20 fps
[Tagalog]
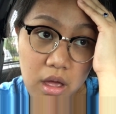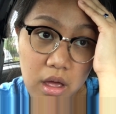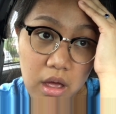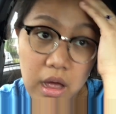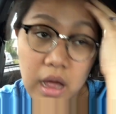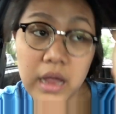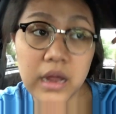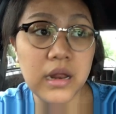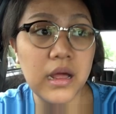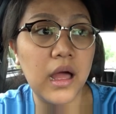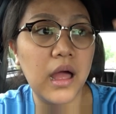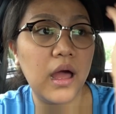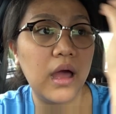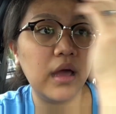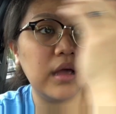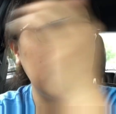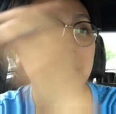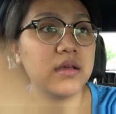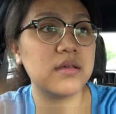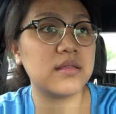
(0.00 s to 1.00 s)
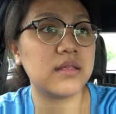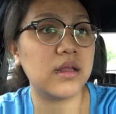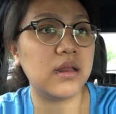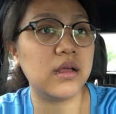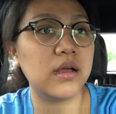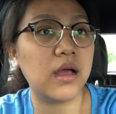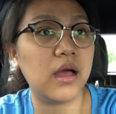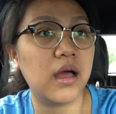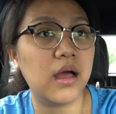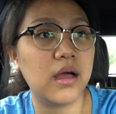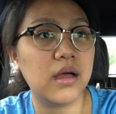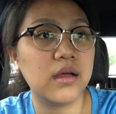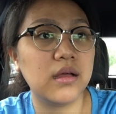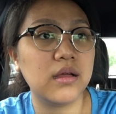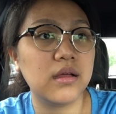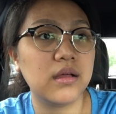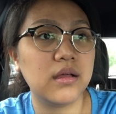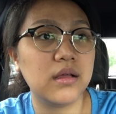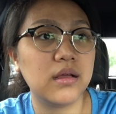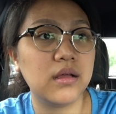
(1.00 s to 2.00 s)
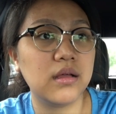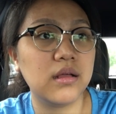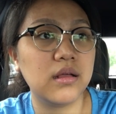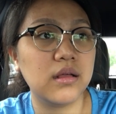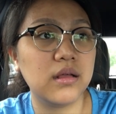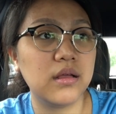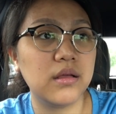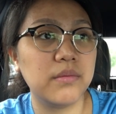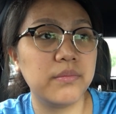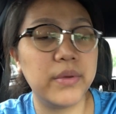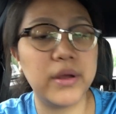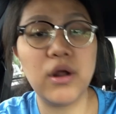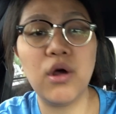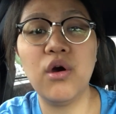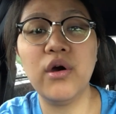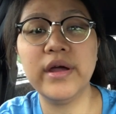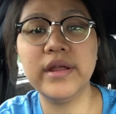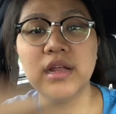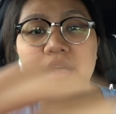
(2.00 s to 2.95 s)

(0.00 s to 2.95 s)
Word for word: ay nakakainis talaga pero okay